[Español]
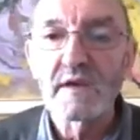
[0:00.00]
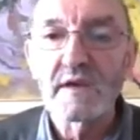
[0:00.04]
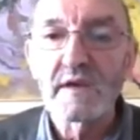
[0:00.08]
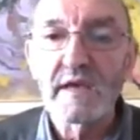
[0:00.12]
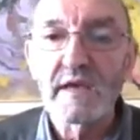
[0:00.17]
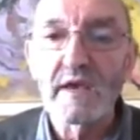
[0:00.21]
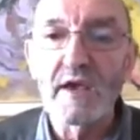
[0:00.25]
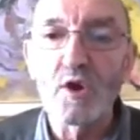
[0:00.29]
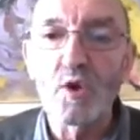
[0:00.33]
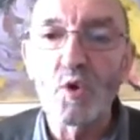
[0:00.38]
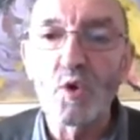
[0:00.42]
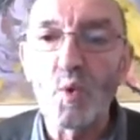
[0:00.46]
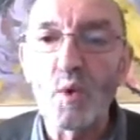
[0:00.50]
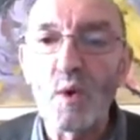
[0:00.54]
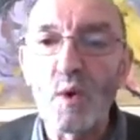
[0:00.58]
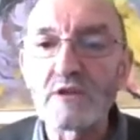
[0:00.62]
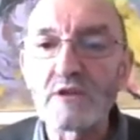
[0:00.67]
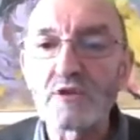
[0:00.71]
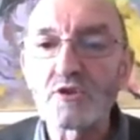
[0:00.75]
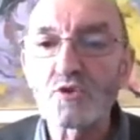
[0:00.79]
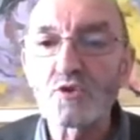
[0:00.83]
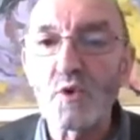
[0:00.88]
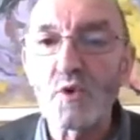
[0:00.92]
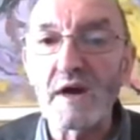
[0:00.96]
en
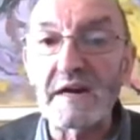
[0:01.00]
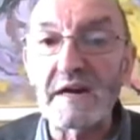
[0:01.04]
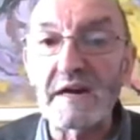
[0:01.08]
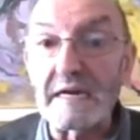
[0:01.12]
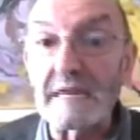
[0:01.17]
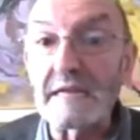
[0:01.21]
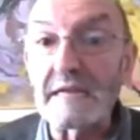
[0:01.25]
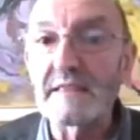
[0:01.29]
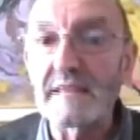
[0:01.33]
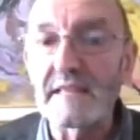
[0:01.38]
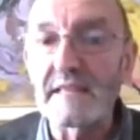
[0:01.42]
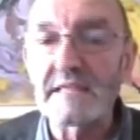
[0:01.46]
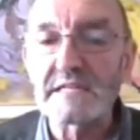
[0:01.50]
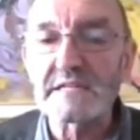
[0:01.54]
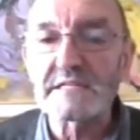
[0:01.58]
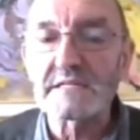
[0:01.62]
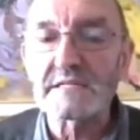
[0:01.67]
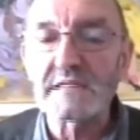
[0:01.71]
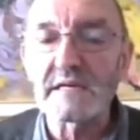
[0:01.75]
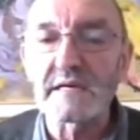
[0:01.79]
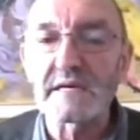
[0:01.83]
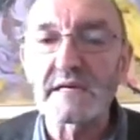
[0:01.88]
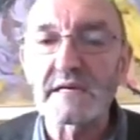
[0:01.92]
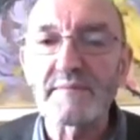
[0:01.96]
cuanto a rindes
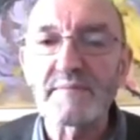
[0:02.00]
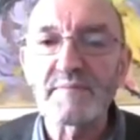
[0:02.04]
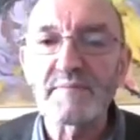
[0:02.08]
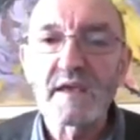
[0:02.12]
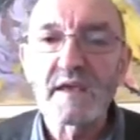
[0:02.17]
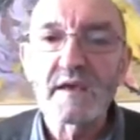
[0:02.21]
eh,